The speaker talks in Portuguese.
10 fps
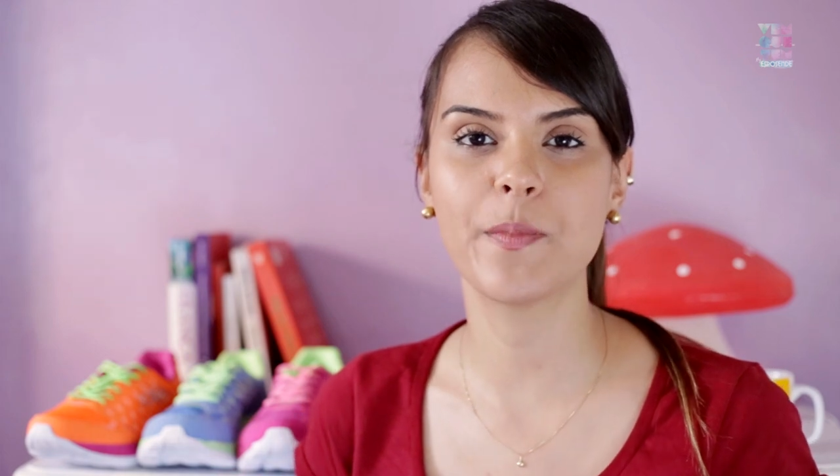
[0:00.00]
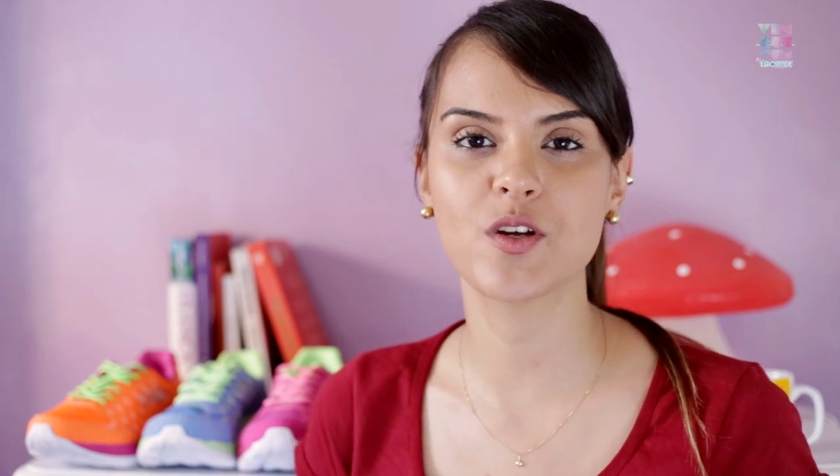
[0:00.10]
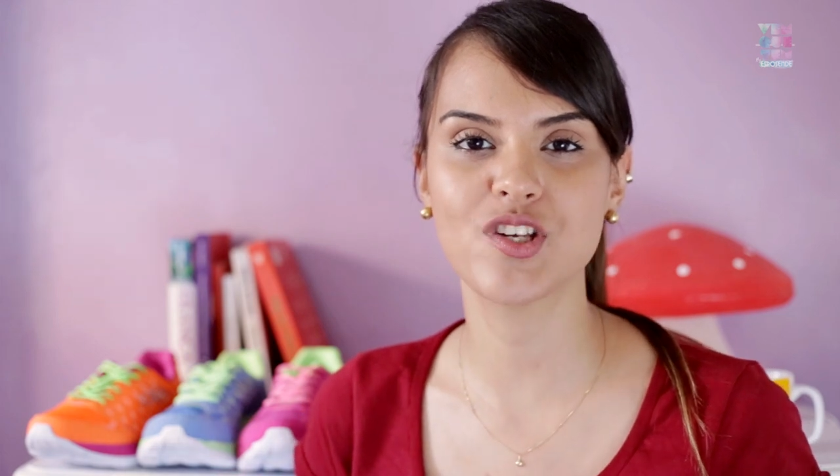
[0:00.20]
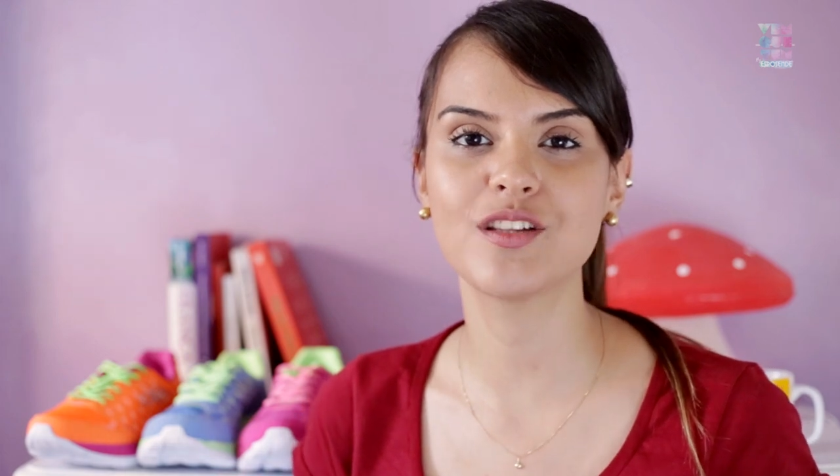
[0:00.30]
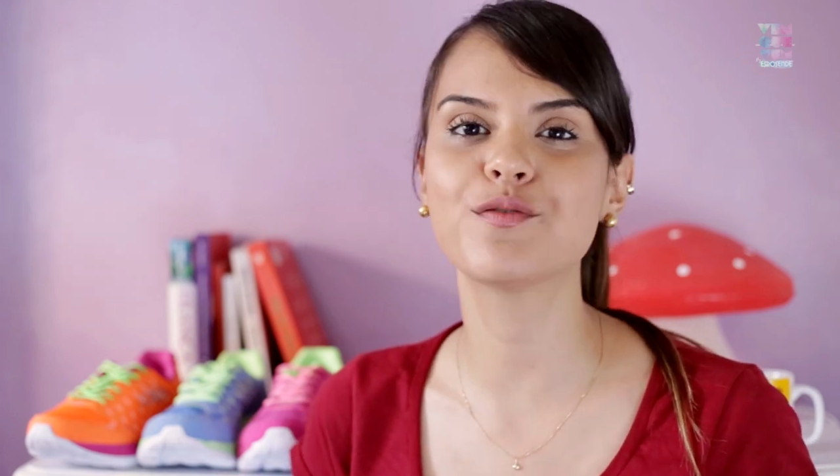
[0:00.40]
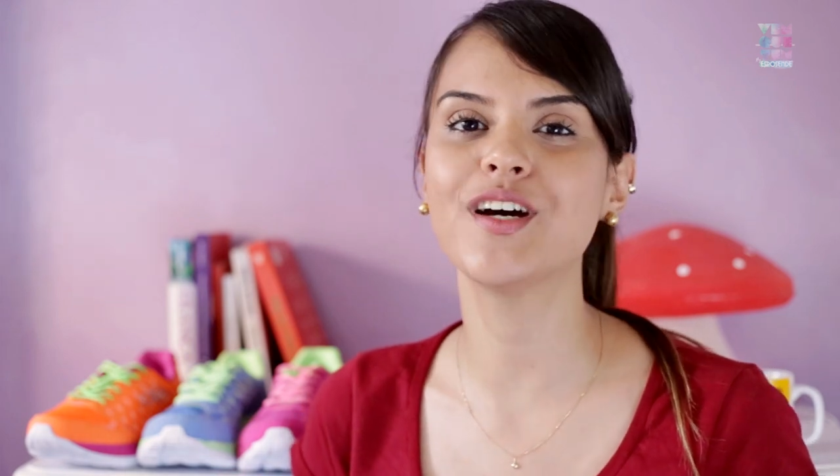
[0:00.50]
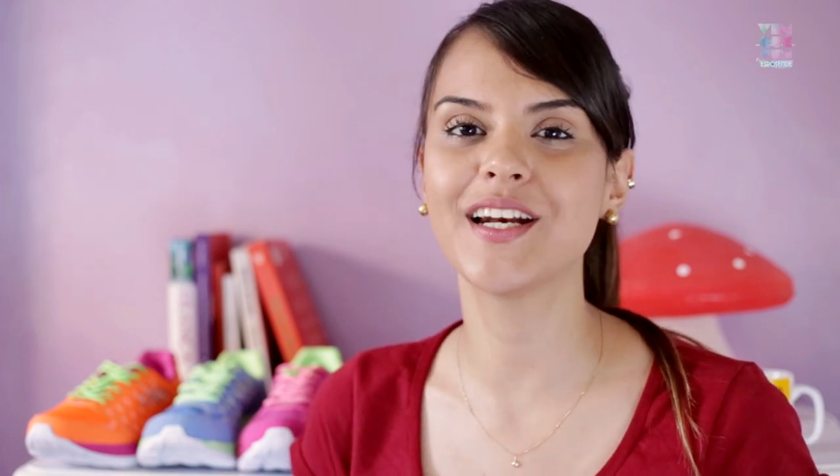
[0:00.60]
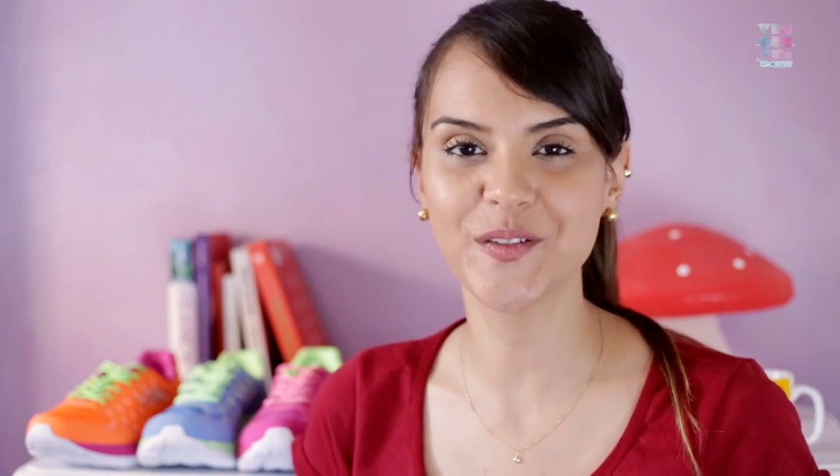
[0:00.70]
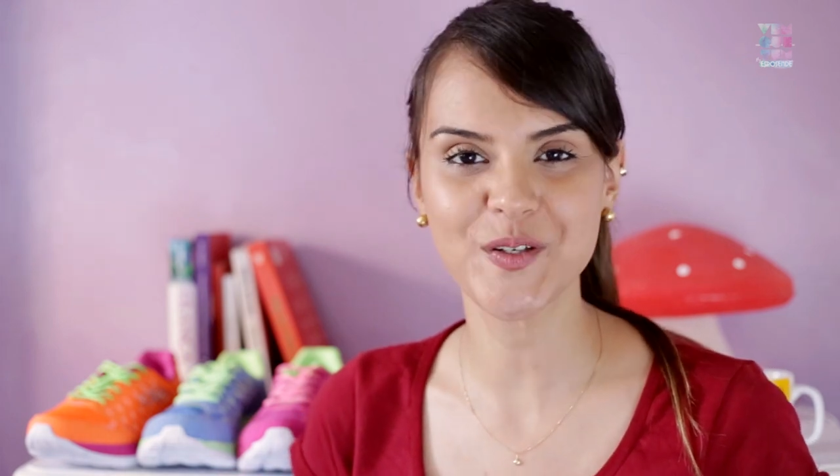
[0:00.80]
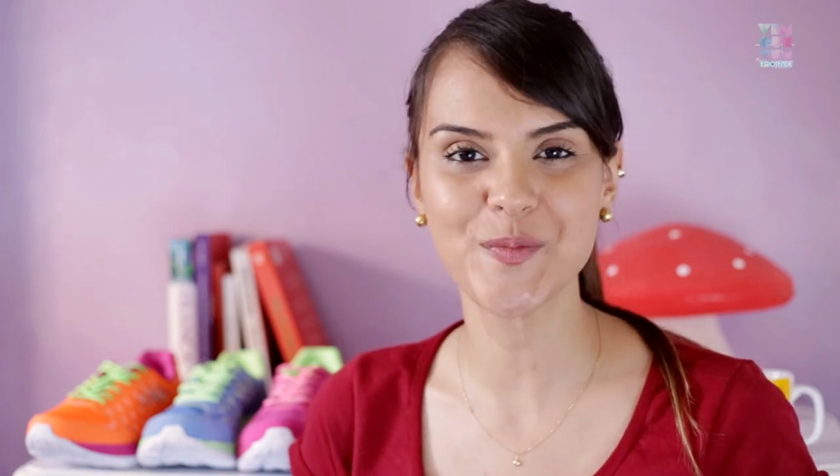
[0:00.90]
projeto
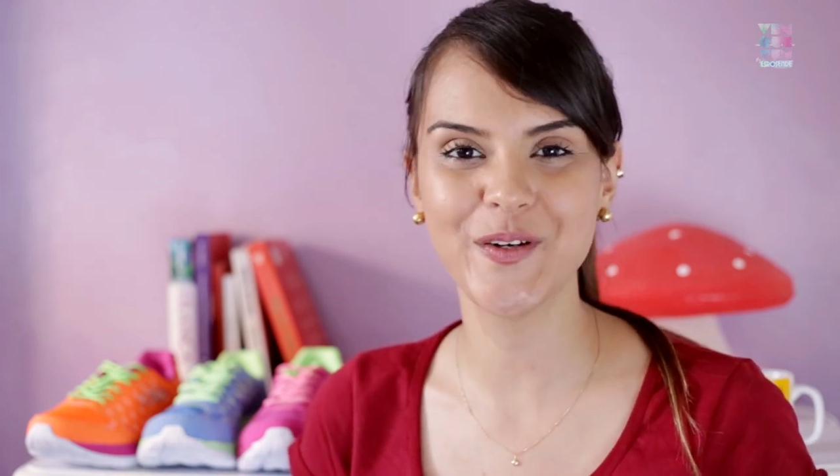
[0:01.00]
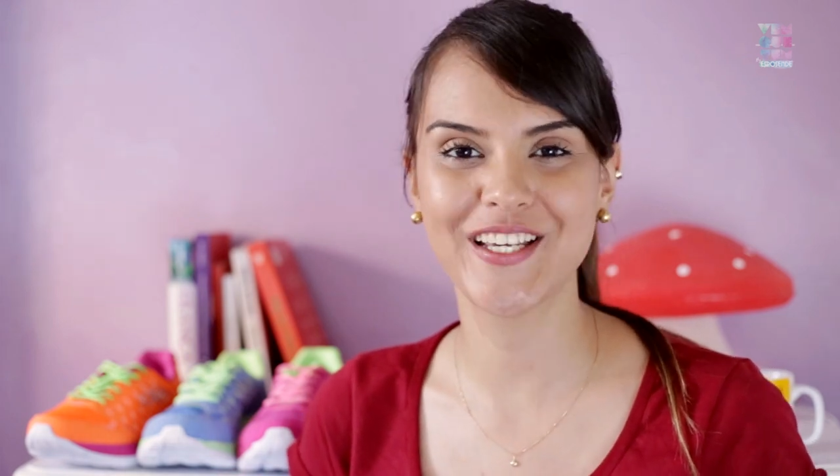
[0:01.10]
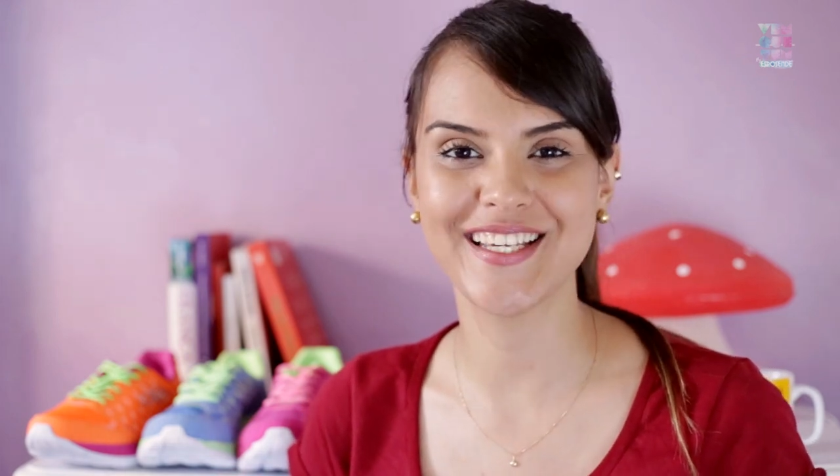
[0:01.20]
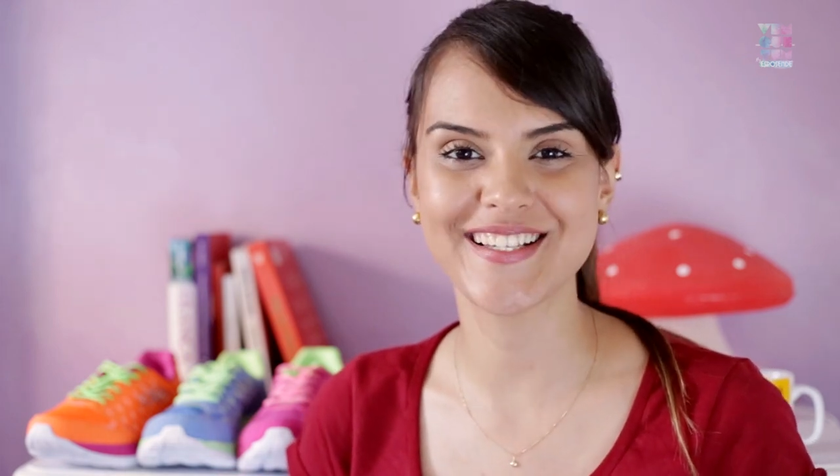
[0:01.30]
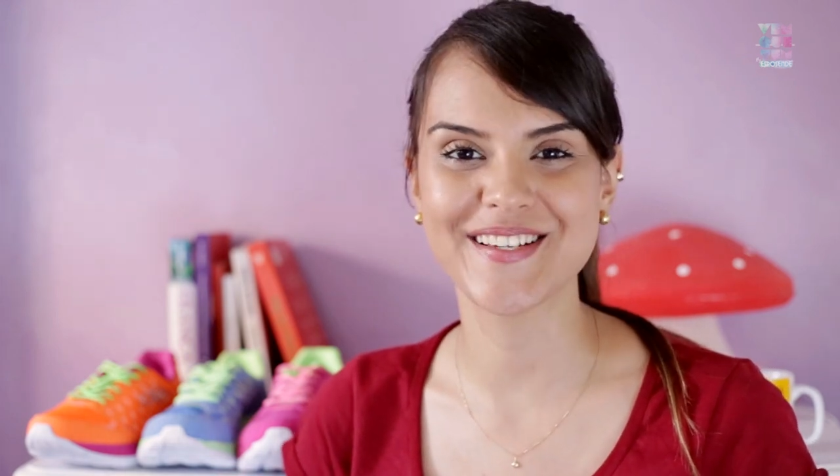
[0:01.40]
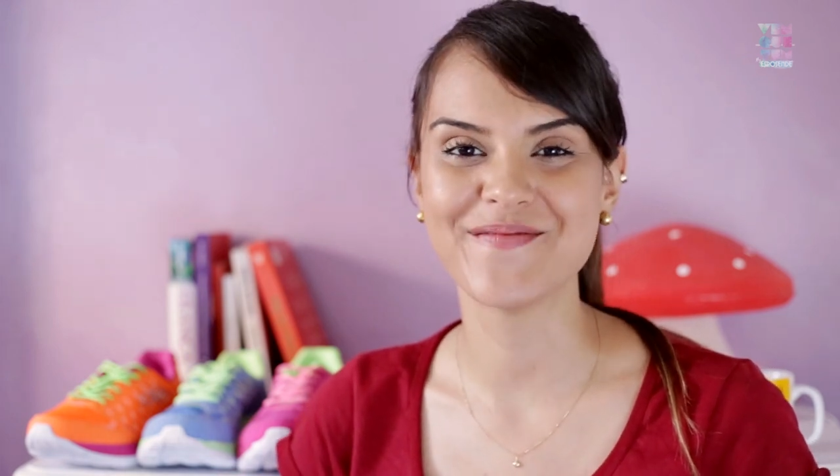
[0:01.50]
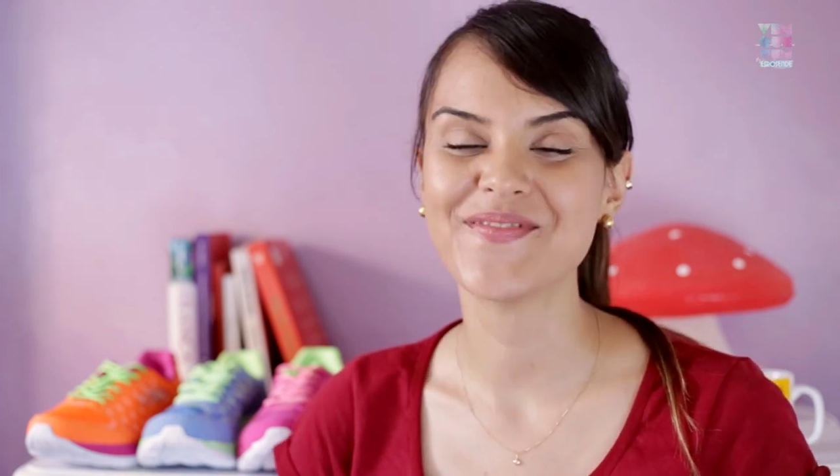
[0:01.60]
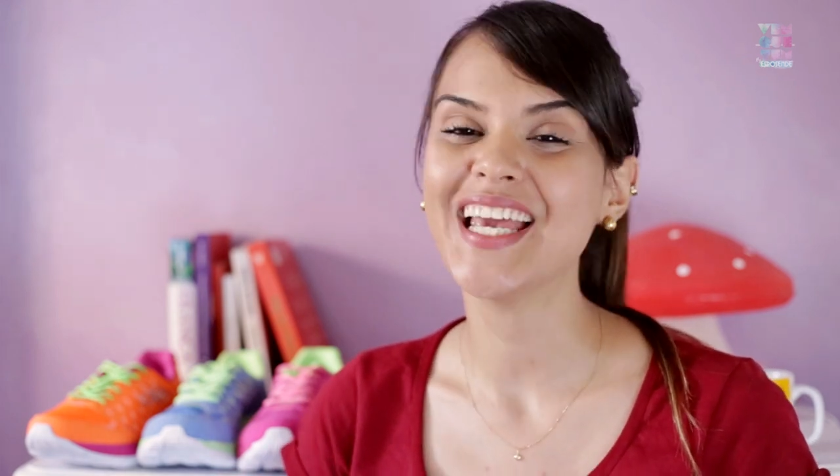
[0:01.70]
Verão 2015.